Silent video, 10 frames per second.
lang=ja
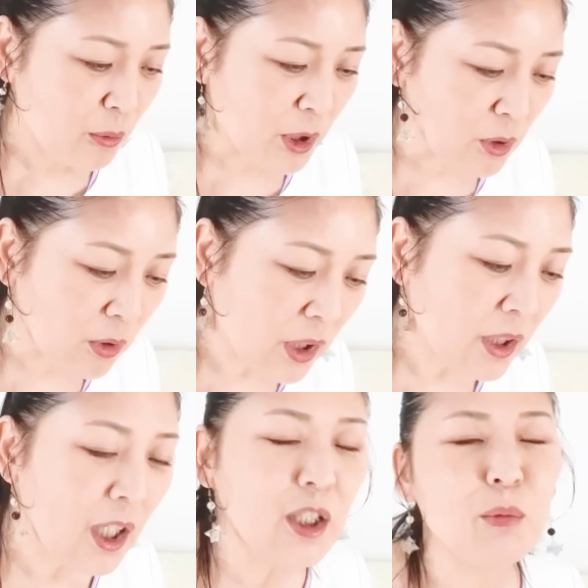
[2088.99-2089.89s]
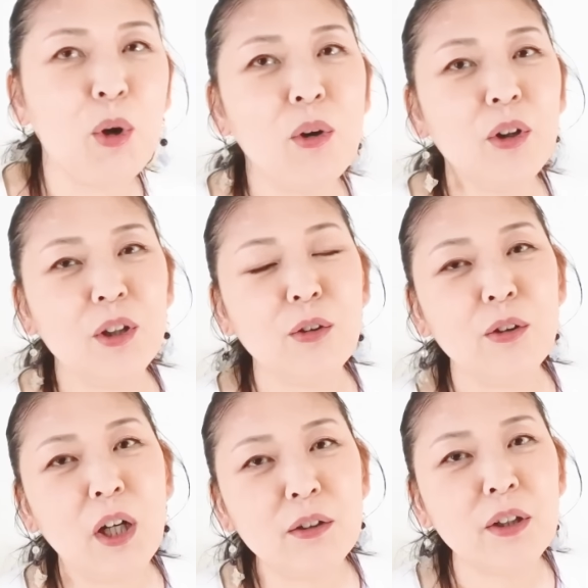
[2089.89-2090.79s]
まあ、それ以外にもいろ
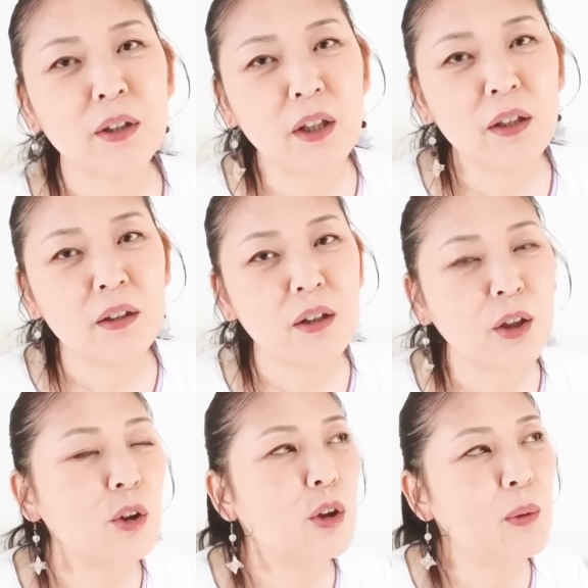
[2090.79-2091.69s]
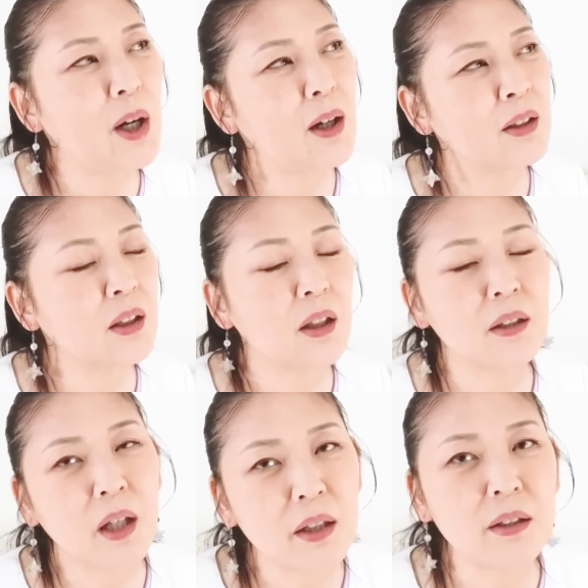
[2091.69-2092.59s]
いろあるじゃない例えば、あなた
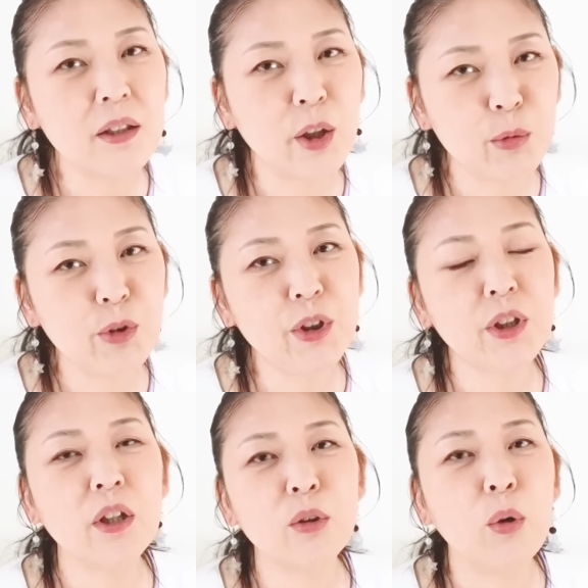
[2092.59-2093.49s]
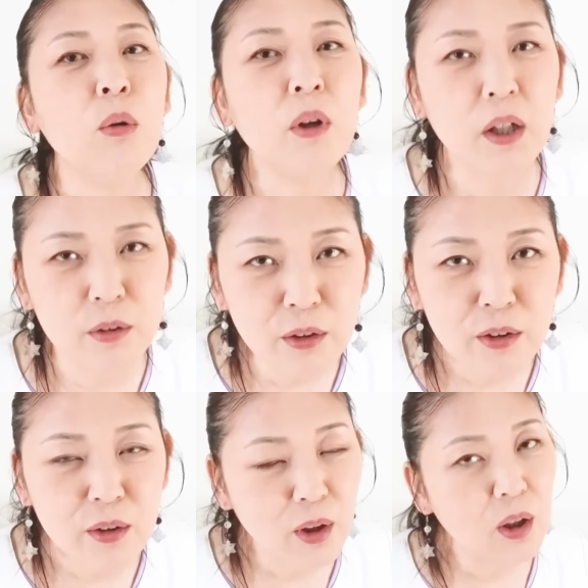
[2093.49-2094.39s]
が大好きなミュージシャンの音楽、